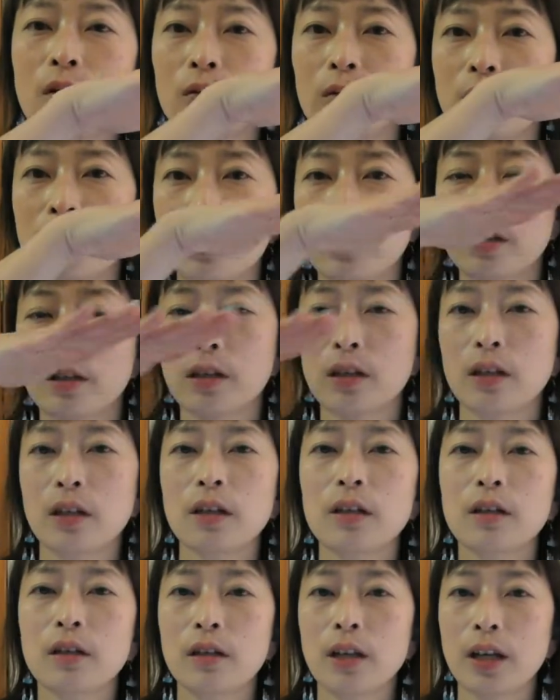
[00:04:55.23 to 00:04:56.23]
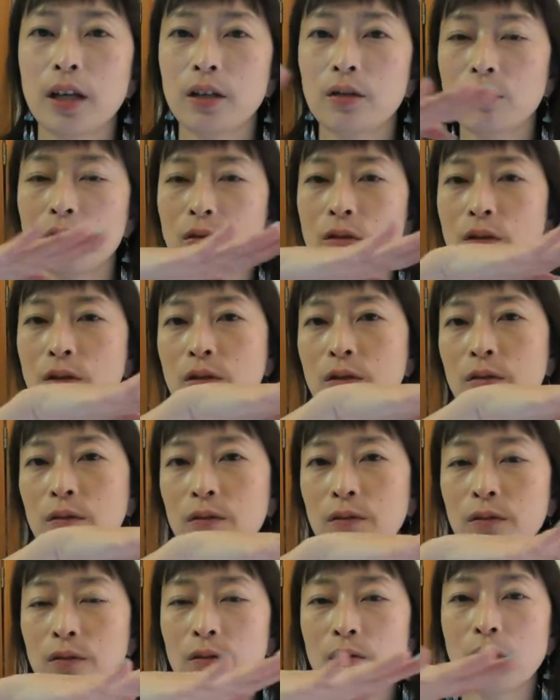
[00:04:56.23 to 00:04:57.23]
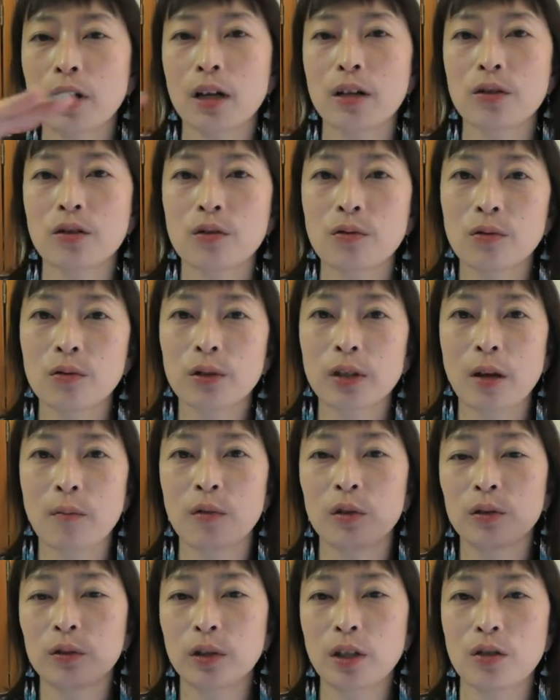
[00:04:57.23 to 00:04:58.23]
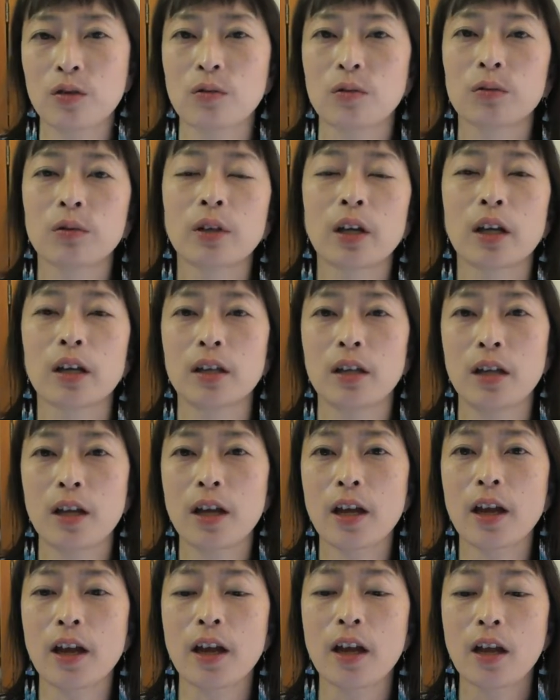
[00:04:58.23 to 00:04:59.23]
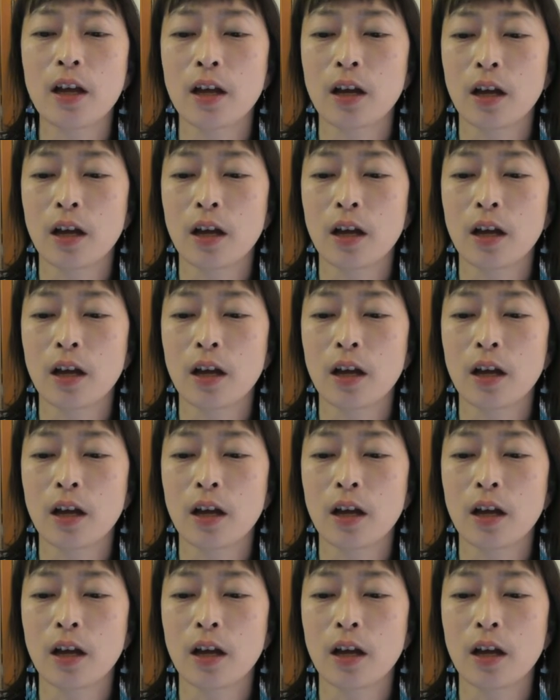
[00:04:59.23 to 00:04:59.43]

同じ一定の水準の感情を保った状態で